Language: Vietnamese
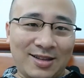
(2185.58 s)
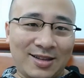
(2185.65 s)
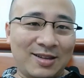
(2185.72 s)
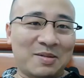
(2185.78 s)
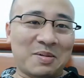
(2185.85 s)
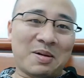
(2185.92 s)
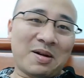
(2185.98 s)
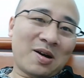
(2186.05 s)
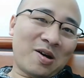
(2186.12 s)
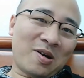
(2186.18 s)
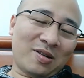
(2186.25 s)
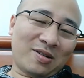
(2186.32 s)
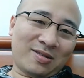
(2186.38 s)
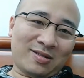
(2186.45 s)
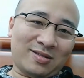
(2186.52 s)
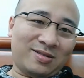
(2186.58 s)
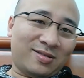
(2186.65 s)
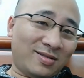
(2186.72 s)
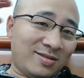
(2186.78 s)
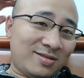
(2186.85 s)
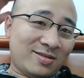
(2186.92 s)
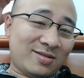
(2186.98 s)
thế nhưng mà họ
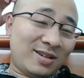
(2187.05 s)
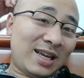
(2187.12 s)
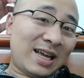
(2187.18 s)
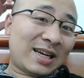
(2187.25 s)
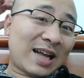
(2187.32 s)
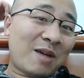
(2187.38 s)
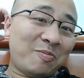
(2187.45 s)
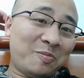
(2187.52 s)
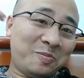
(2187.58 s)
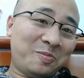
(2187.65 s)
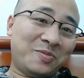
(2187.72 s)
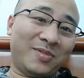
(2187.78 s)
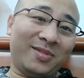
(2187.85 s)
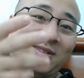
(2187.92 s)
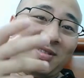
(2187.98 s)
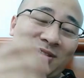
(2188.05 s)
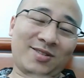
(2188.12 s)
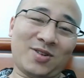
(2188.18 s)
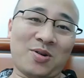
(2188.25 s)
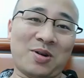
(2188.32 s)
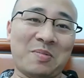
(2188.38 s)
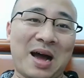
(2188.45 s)
đi ăn cắp
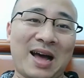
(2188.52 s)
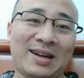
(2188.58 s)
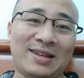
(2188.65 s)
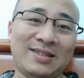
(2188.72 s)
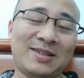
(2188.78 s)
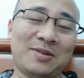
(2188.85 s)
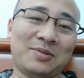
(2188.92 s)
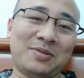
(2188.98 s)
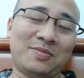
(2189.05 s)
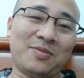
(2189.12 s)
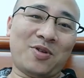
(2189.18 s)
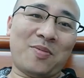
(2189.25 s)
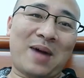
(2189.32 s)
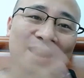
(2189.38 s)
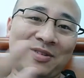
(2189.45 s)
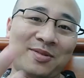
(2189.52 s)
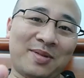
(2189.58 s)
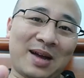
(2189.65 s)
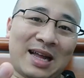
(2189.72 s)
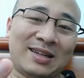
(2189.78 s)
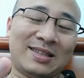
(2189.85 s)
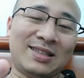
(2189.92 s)
cho các bạn, xong họ bán cho các
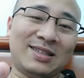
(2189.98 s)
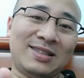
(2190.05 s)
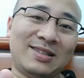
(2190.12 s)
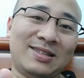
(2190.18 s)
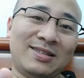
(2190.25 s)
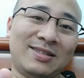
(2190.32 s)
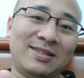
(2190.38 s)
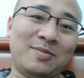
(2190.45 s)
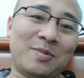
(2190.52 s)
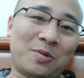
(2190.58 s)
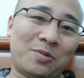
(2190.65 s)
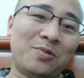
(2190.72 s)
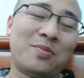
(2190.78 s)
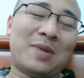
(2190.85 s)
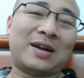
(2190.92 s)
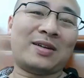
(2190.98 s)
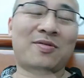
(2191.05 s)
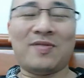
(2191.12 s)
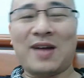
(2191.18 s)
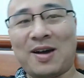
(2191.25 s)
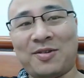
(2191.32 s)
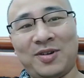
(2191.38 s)
bạn, nhưng mà cuối cùng bạn
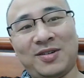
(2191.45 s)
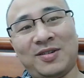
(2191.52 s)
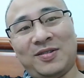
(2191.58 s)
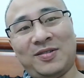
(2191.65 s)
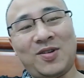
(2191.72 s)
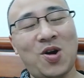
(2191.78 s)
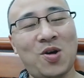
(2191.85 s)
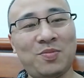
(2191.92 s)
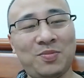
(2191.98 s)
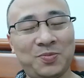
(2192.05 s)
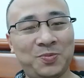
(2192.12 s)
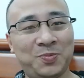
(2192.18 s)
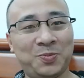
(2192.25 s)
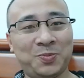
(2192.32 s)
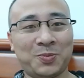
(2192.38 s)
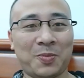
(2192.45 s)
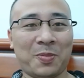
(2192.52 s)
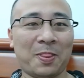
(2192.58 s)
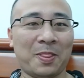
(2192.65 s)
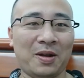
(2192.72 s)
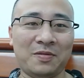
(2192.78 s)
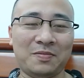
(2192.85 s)
không vào được nhóm,
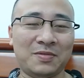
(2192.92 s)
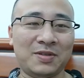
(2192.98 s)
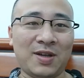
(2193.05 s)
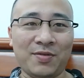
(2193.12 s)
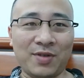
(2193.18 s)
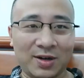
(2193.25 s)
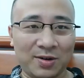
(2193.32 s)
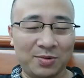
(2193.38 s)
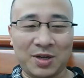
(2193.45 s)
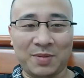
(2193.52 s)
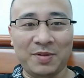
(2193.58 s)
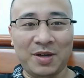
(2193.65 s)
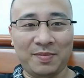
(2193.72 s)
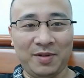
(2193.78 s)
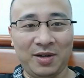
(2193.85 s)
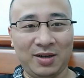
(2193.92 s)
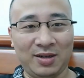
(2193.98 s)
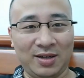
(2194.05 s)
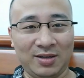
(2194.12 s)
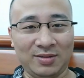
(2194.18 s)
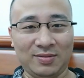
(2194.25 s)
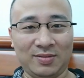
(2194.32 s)
giáo viên không chấm điểm được,
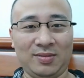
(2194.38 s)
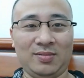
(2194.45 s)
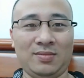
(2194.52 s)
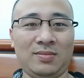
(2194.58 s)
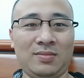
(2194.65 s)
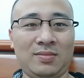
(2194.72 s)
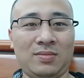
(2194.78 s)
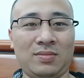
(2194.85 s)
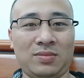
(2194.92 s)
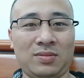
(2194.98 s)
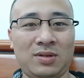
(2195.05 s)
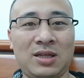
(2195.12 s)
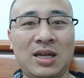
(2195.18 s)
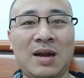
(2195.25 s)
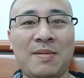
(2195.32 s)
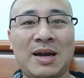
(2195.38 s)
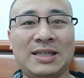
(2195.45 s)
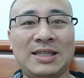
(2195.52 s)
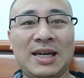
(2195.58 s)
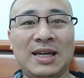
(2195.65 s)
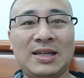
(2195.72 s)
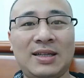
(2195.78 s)
thế là bạn
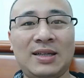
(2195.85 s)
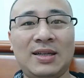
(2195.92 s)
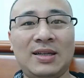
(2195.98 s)
chết.